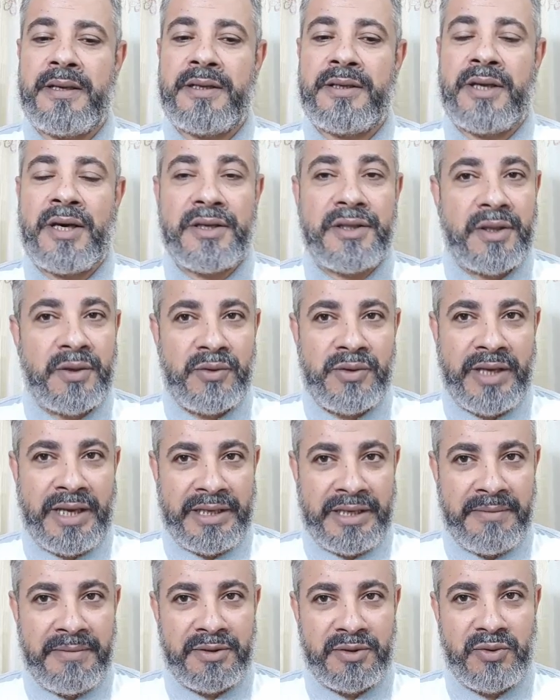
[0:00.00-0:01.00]
النهاردة رؤية
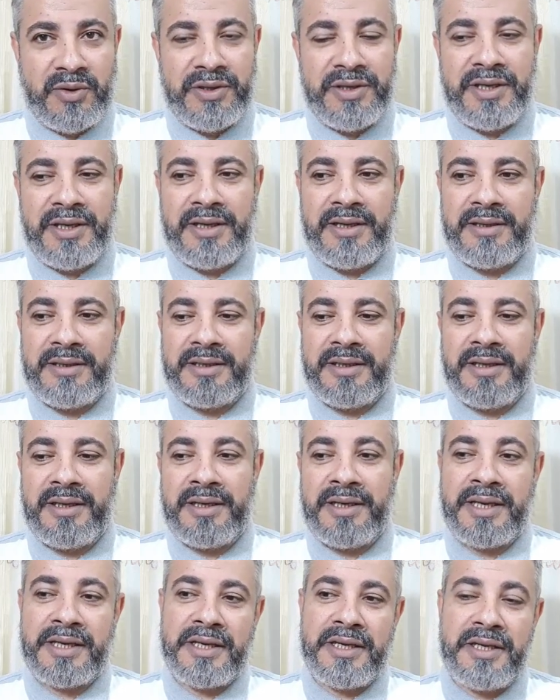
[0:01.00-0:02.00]
عجيبة شوية
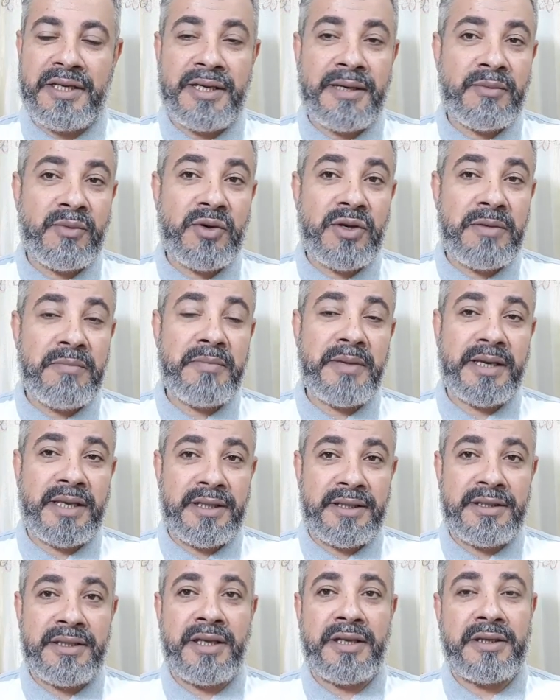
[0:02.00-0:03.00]
لكن هي مهمة
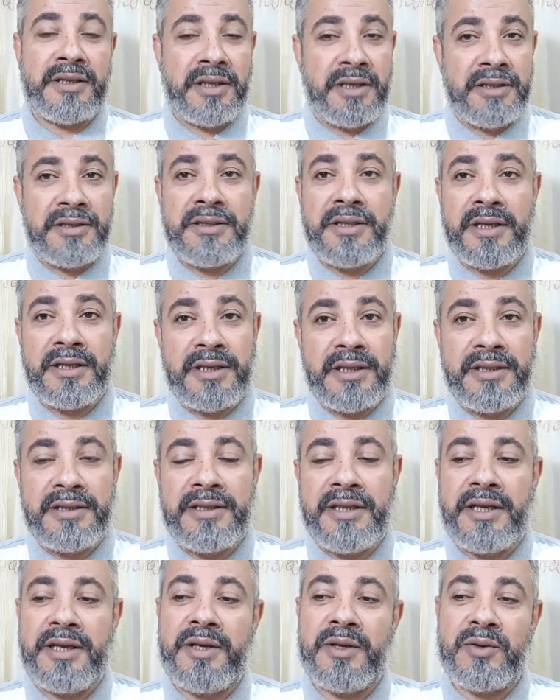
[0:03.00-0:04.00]
جدا جدا
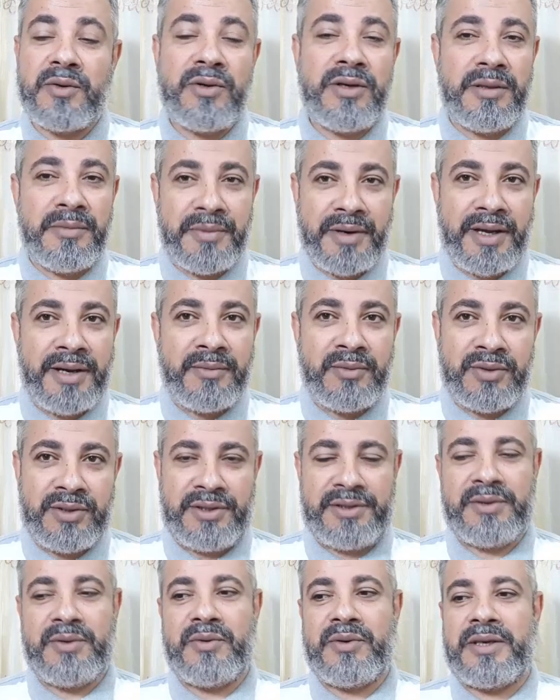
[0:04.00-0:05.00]
جدا لكل امرأة
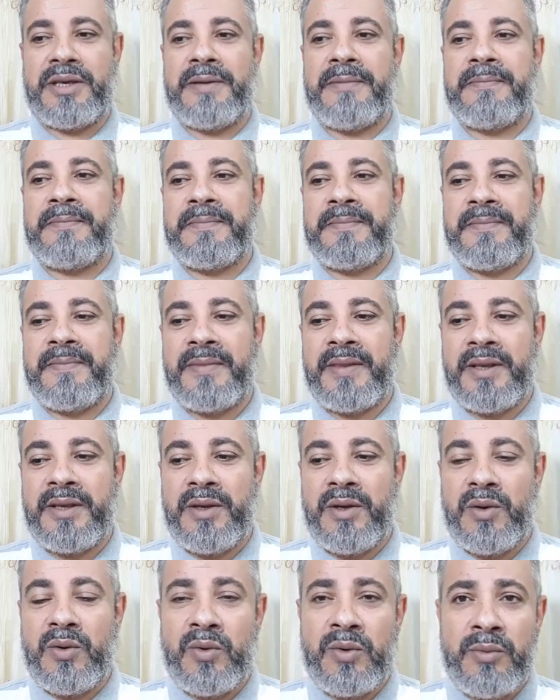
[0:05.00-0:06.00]
متزوجة
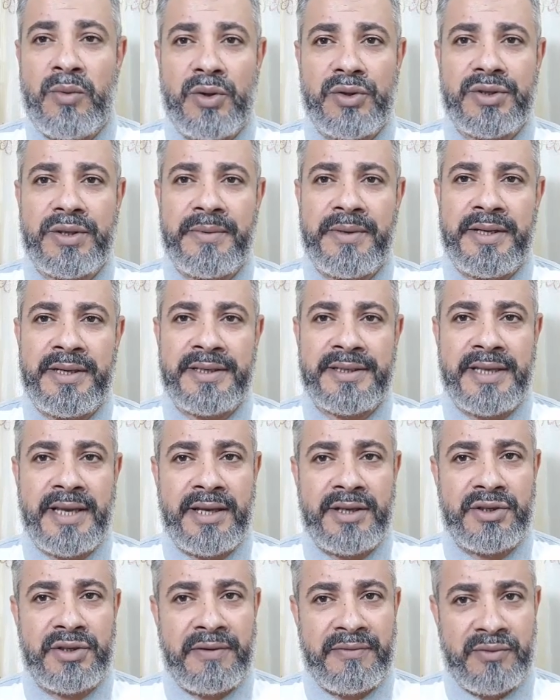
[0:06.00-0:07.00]
ومعظم
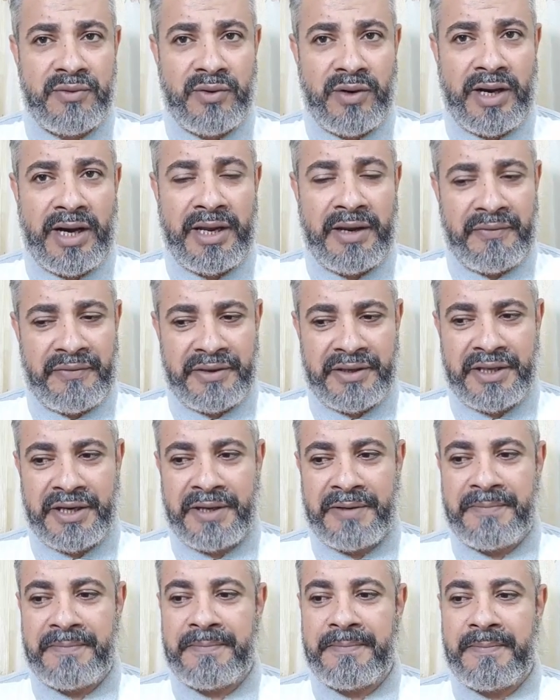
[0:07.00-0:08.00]
النساء شافوها على
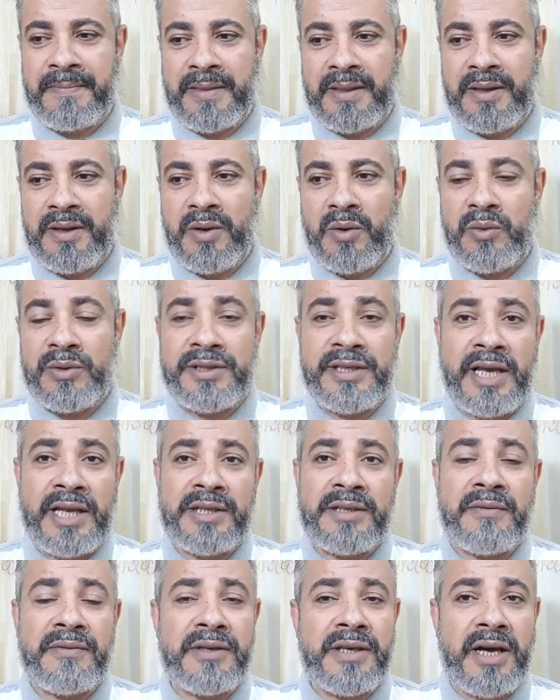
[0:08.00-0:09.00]
فكرة
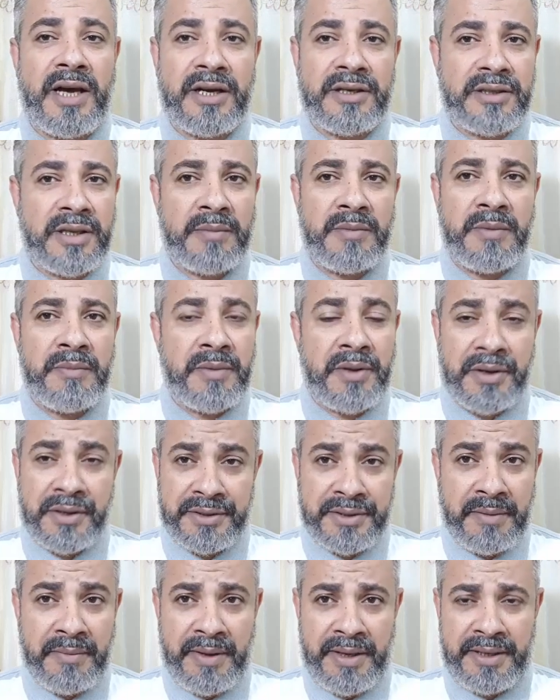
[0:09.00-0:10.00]
واتسألت فيها أكثر من مرة
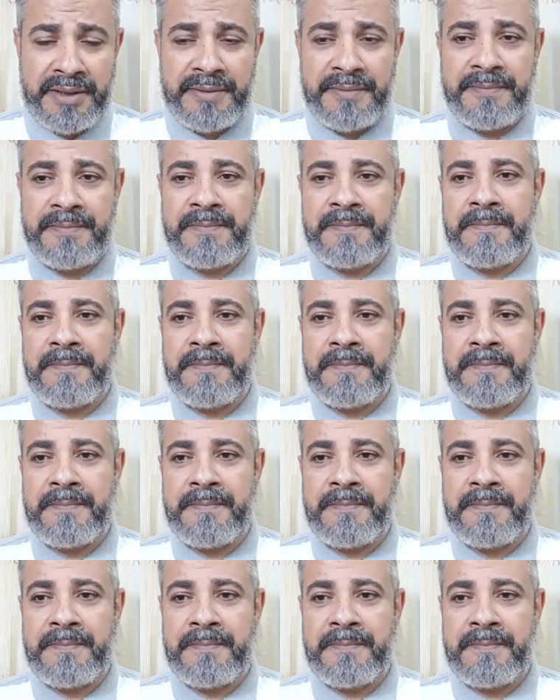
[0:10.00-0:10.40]
زمان